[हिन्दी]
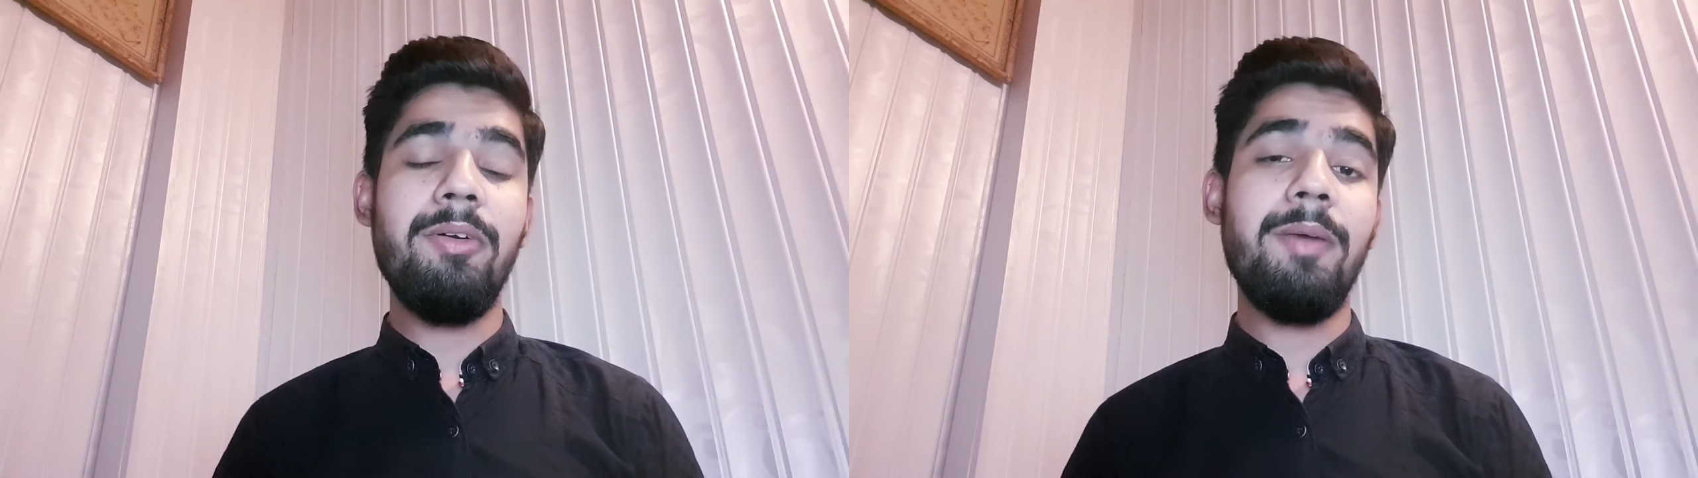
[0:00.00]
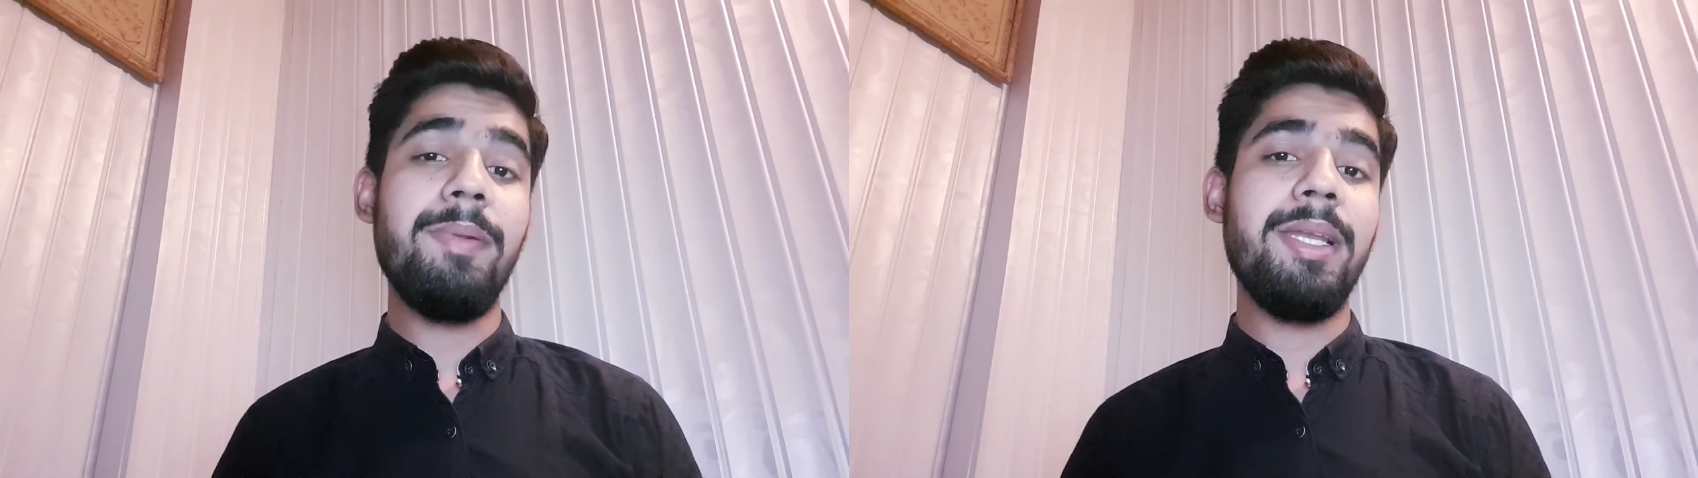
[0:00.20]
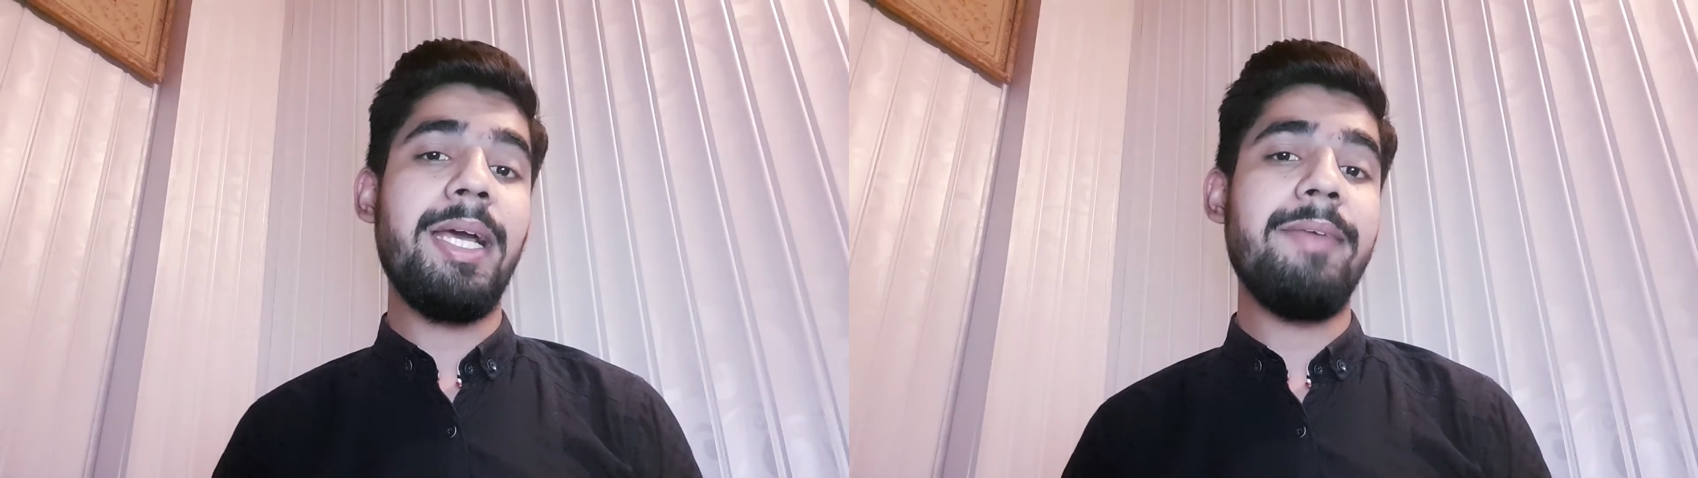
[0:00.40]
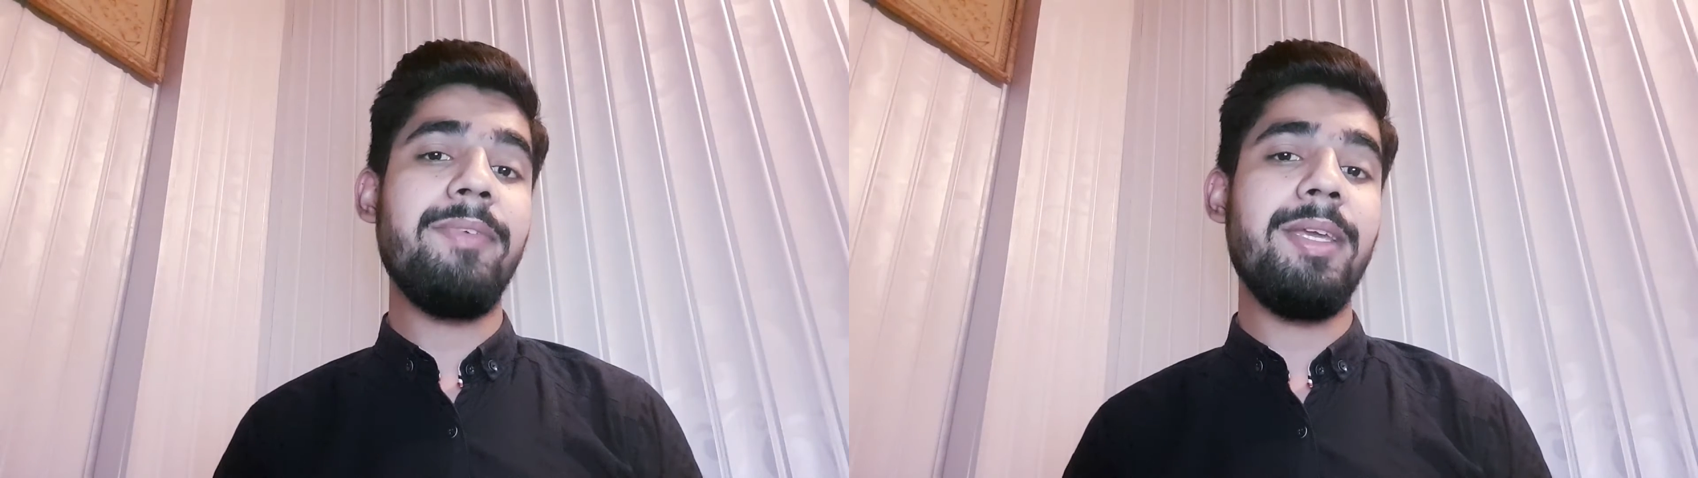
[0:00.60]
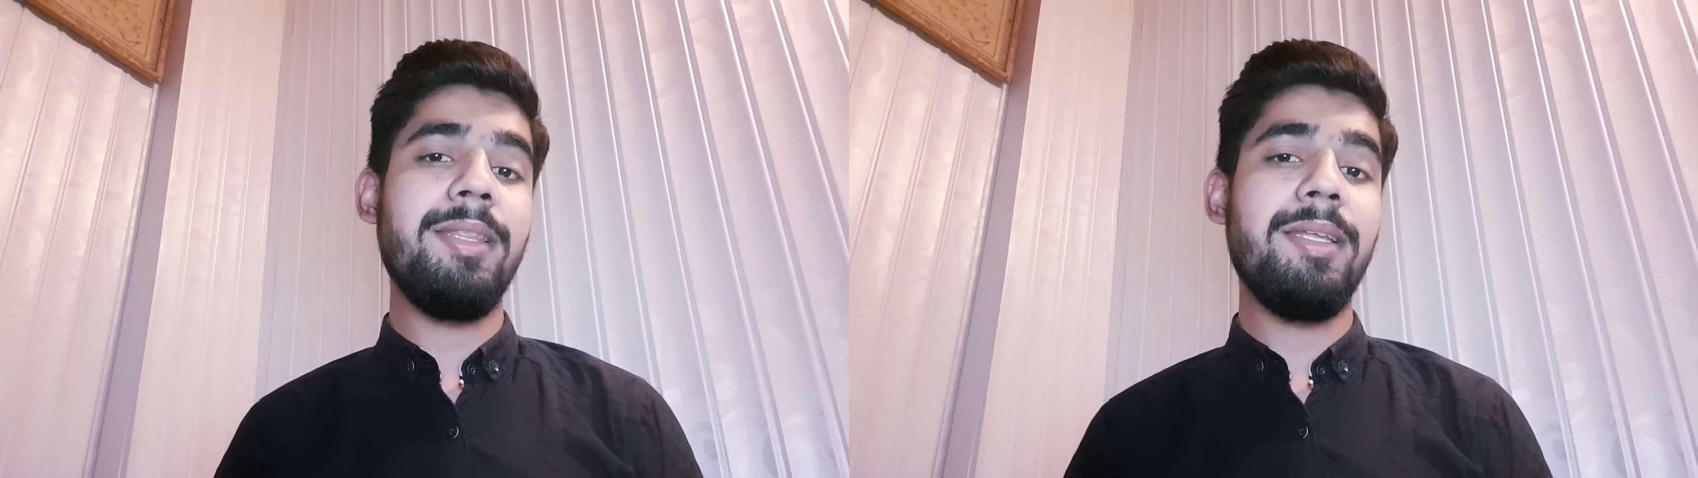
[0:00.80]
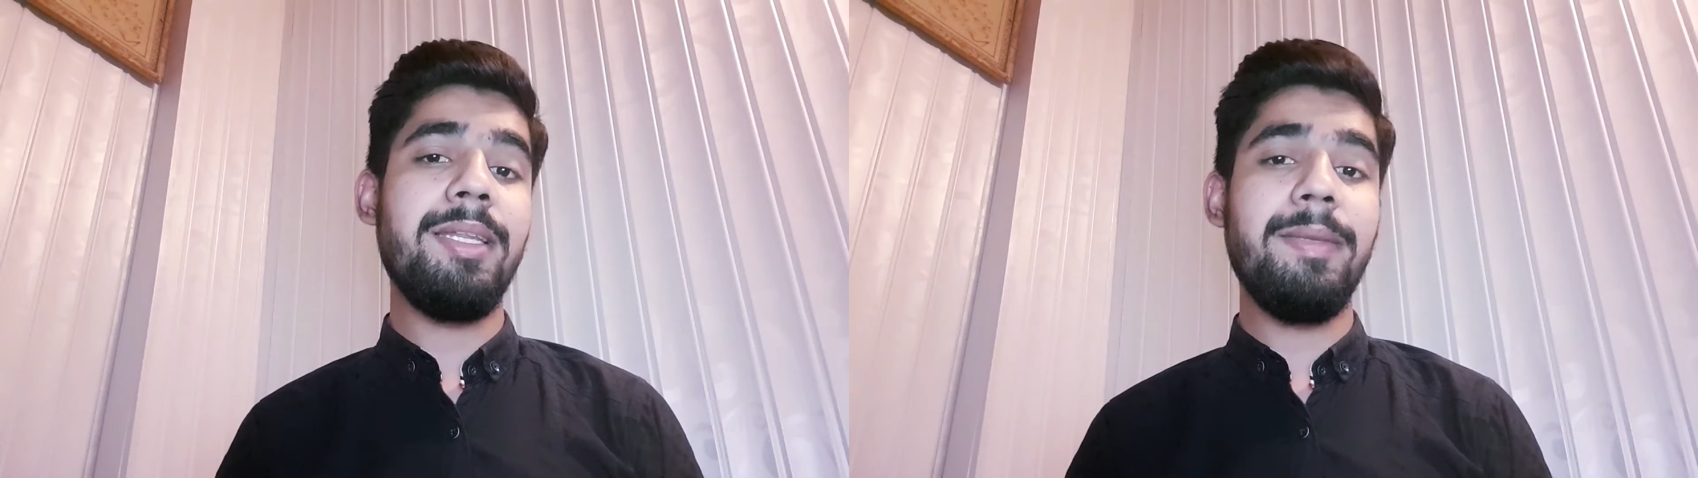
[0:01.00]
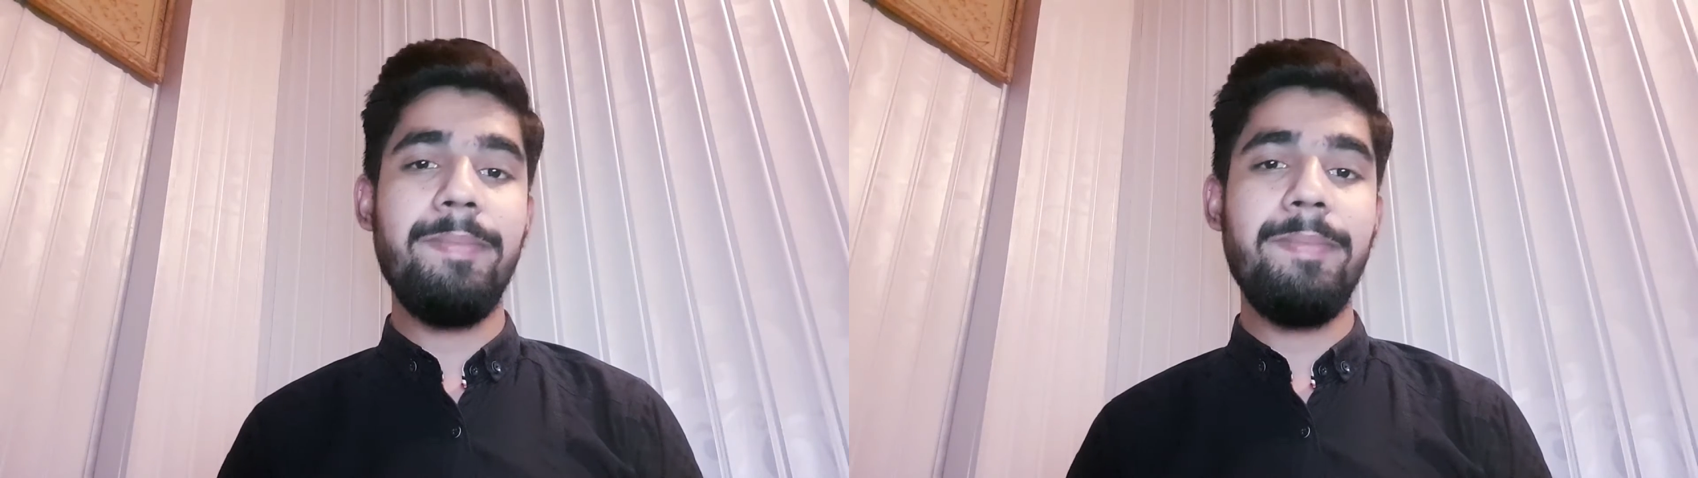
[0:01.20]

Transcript: को अपनी लाइफ के अंदर